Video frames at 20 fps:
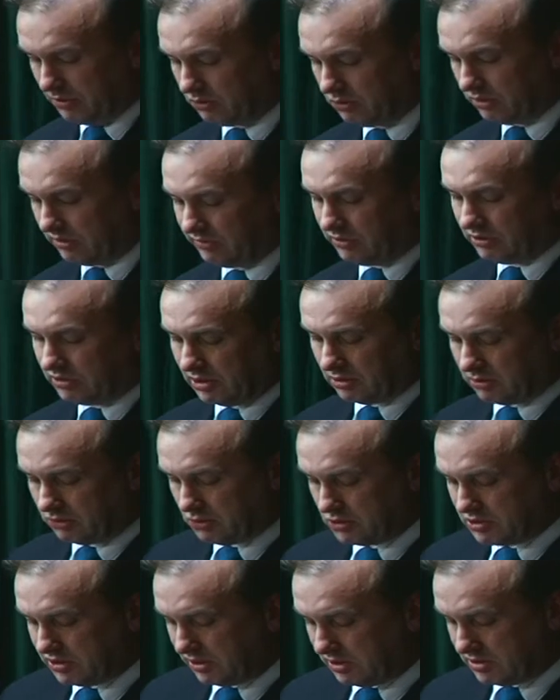który w dodatku
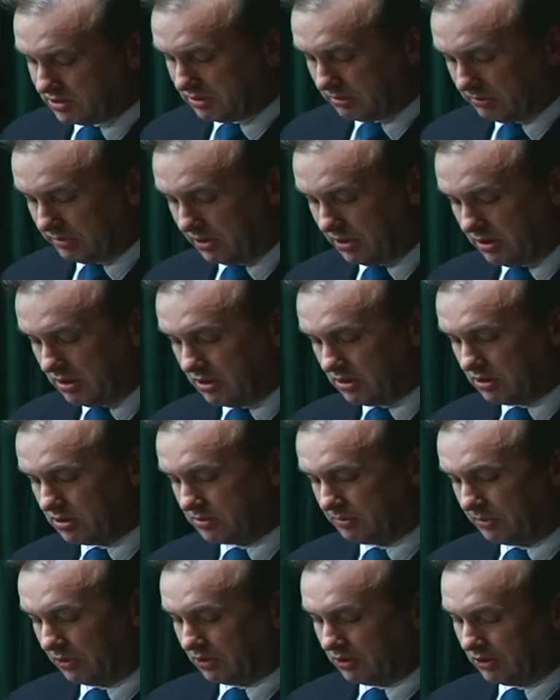żyje sobie
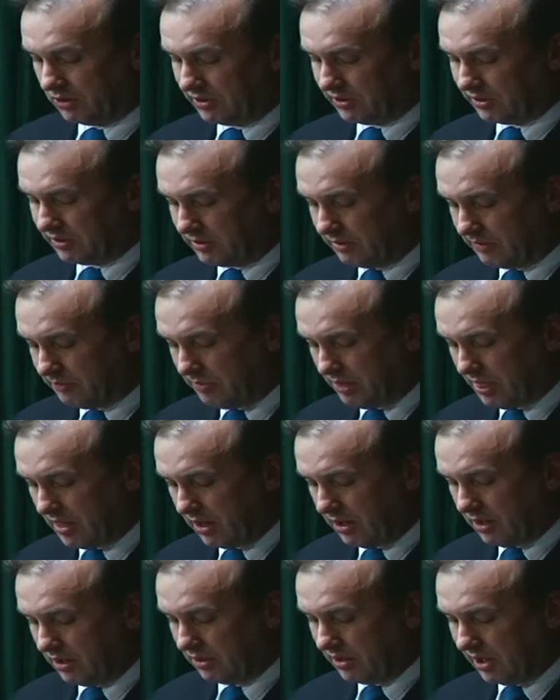spokojnie.
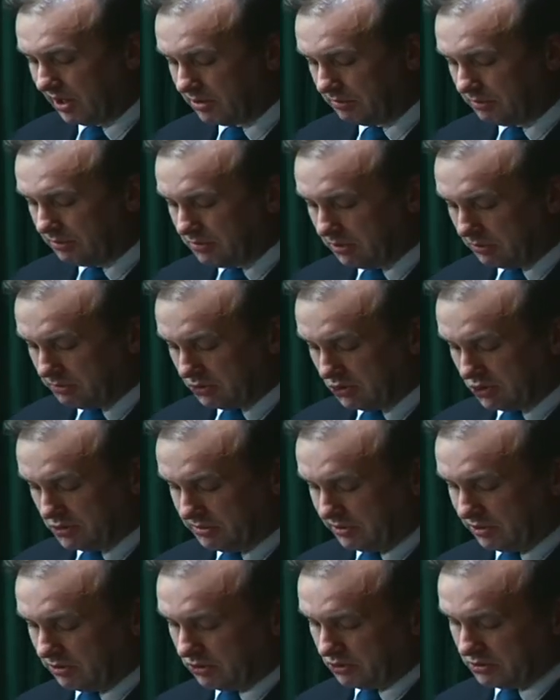Jan mimo próśb
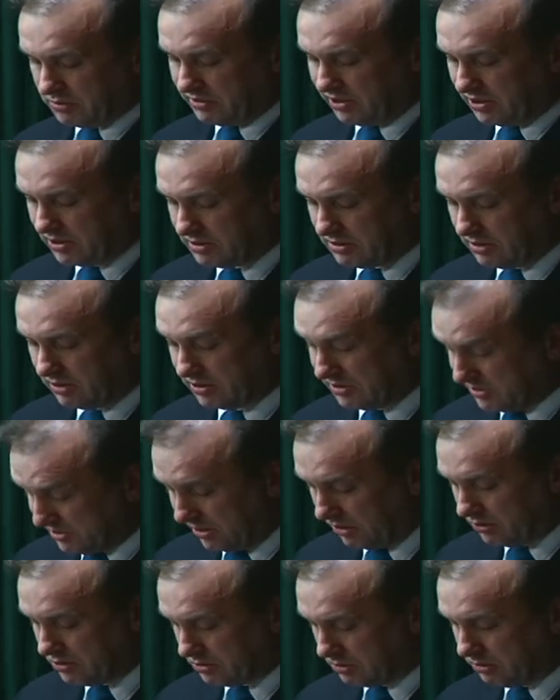i gruźb nie chce
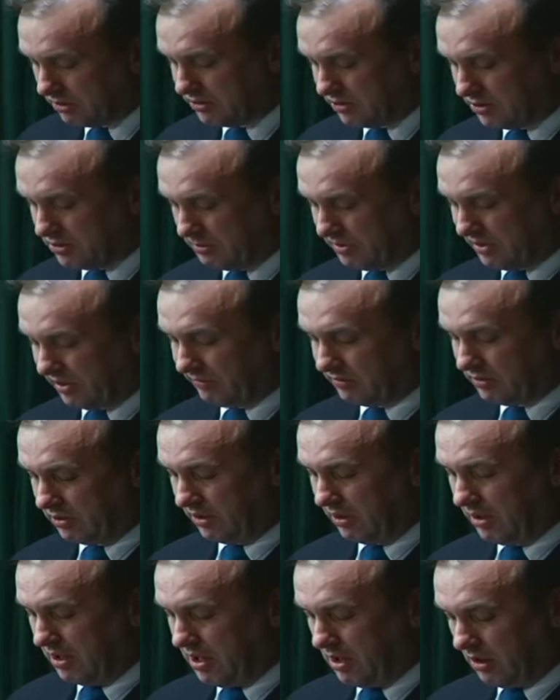odsłonić prawdę
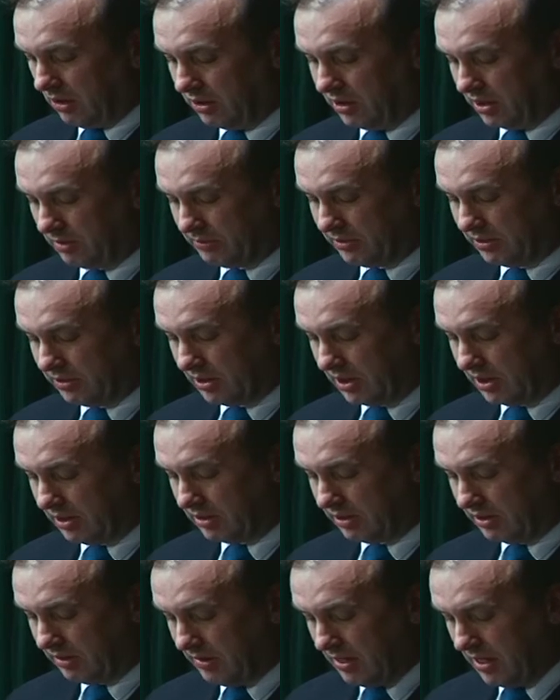o
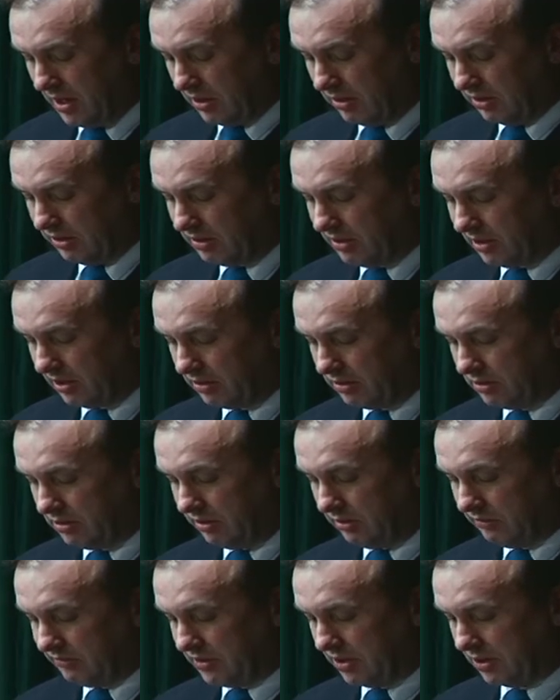kapitanie. Jednak
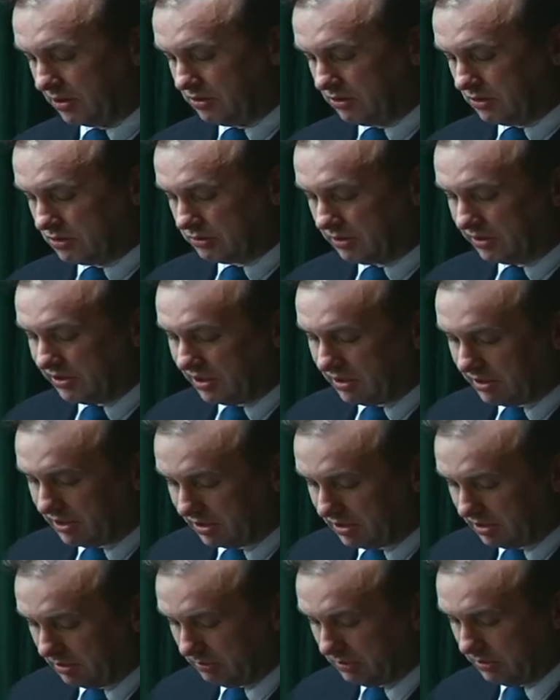gdy w trakcie odsłaniania
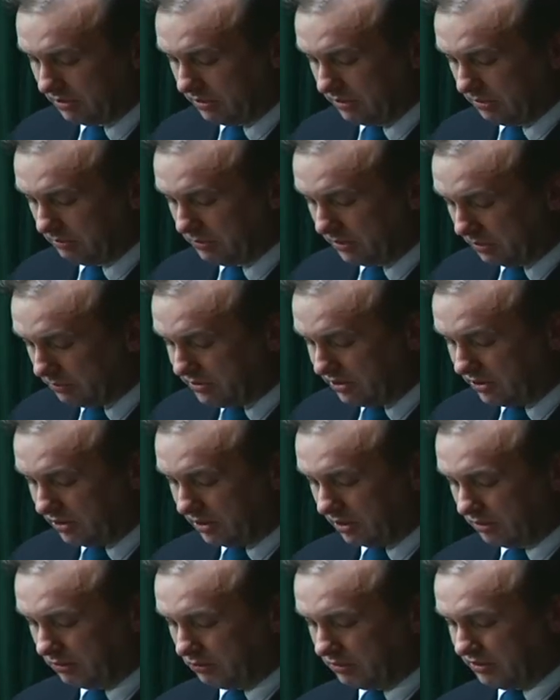y,
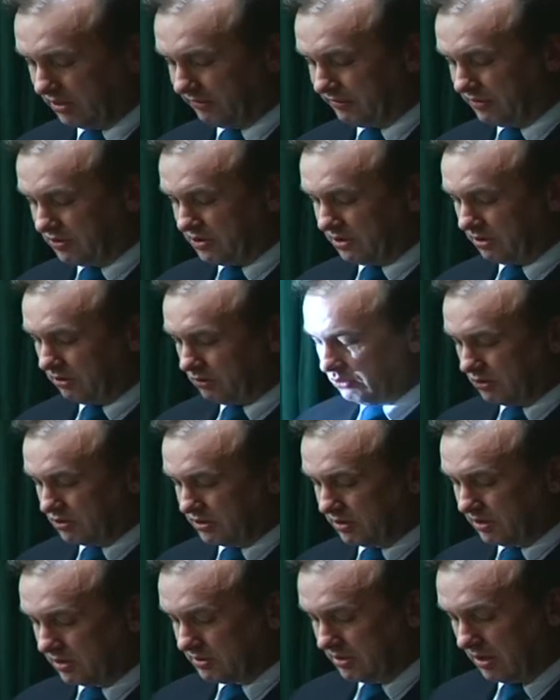pomnika Nuta widzi
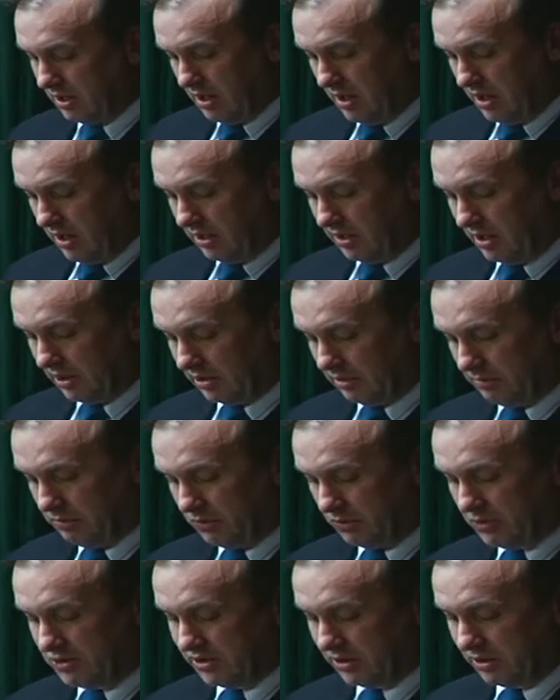entuzjazm, jaki
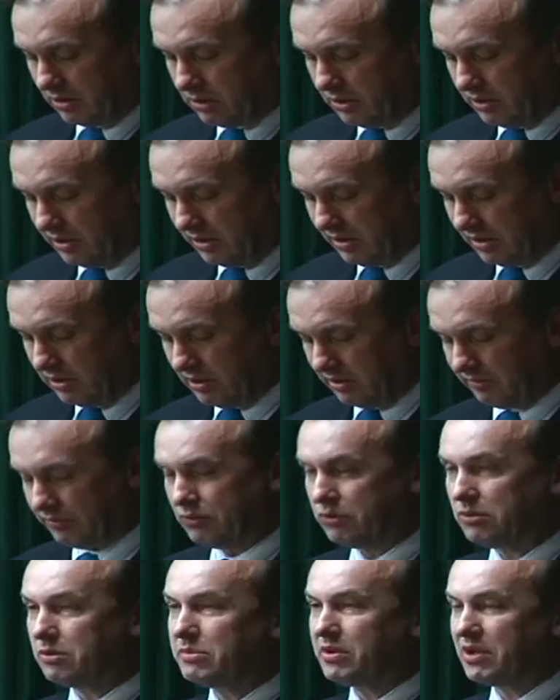budzi jego legenda w
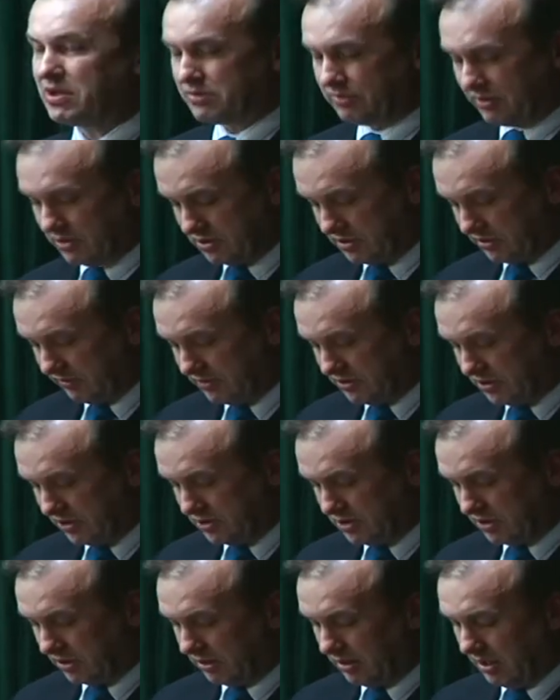tłumie, a zwłaszcza w
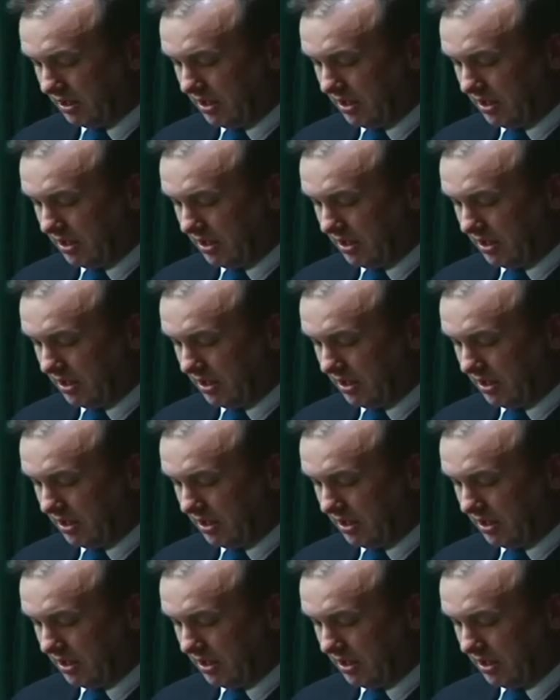dzieciach,